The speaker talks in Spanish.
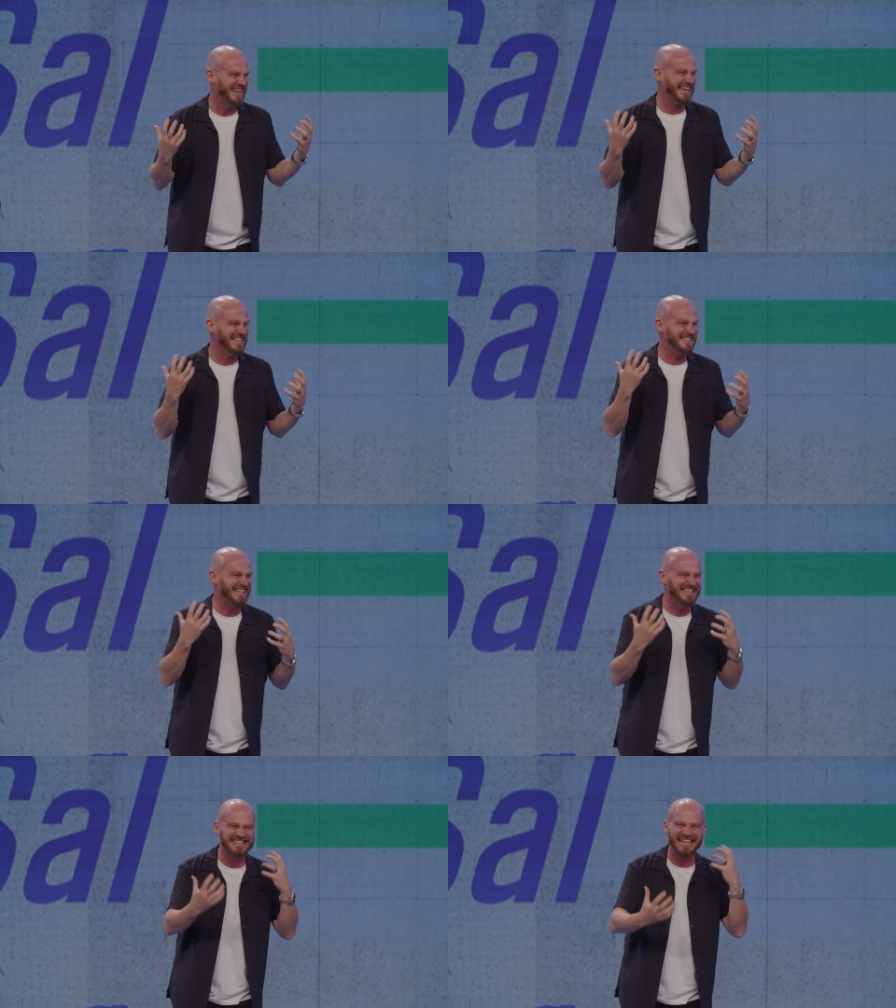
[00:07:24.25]

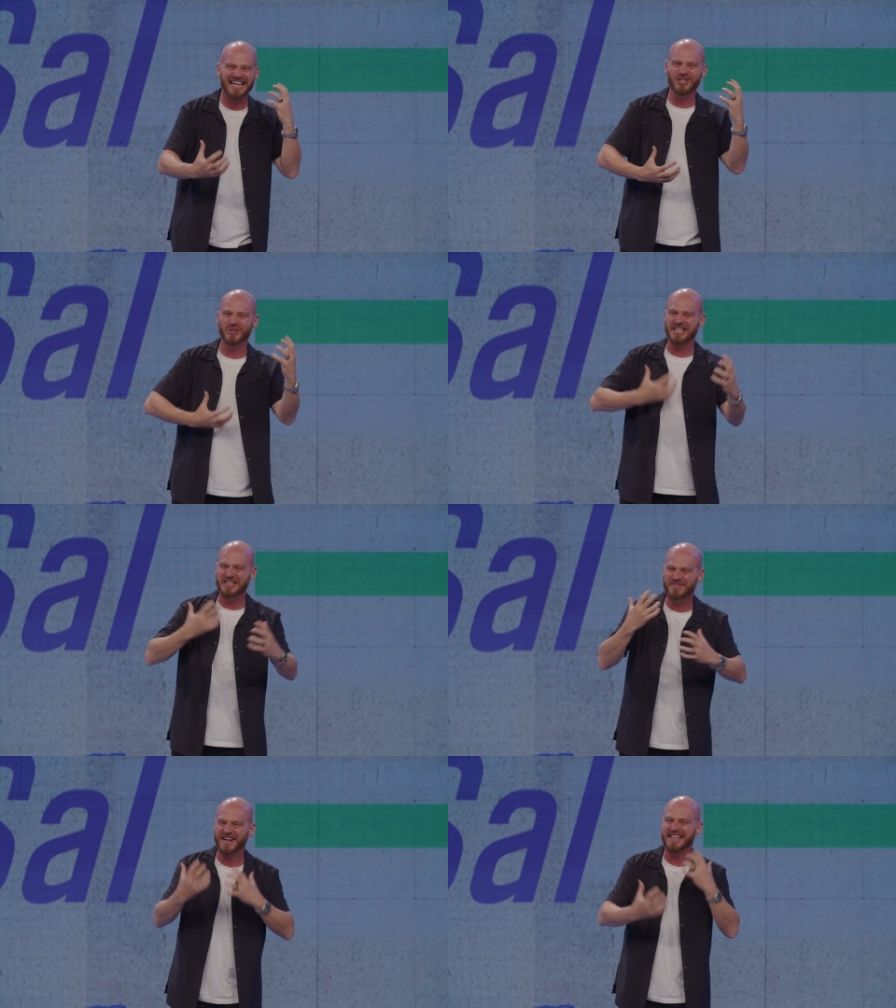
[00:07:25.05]
intentando de
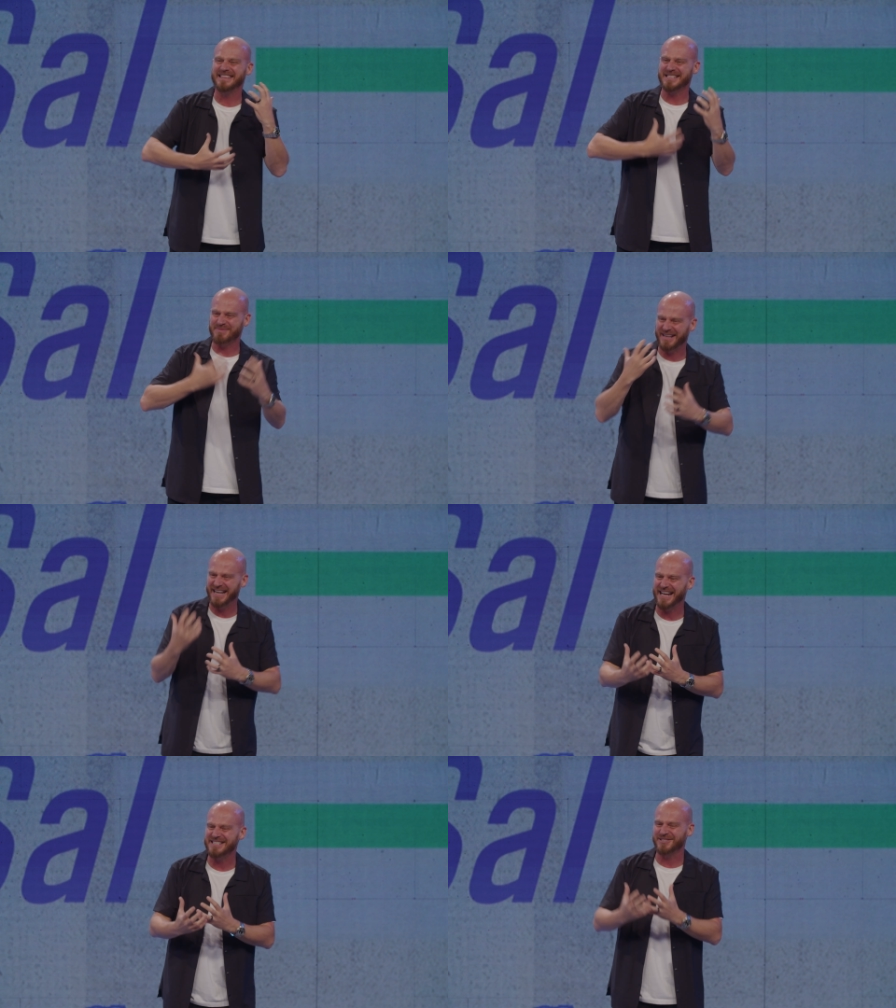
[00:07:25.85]
diferentes
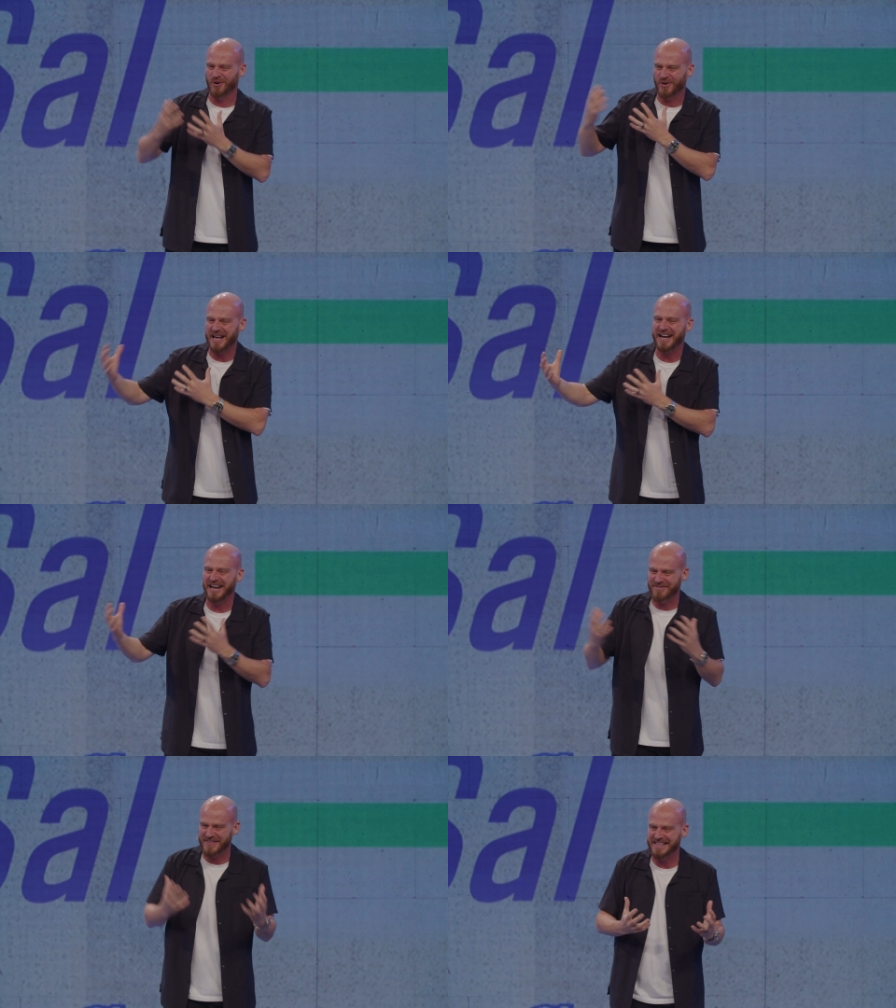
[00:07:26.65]
maneras lograr
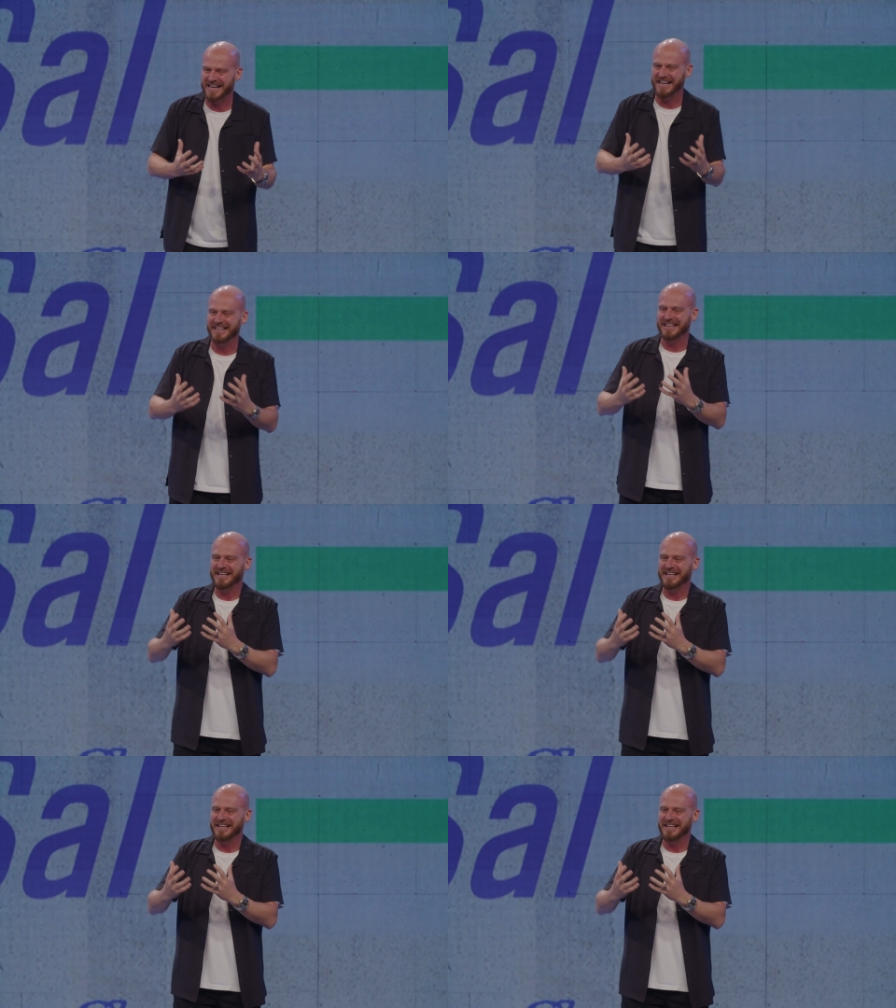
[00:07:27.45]
la vida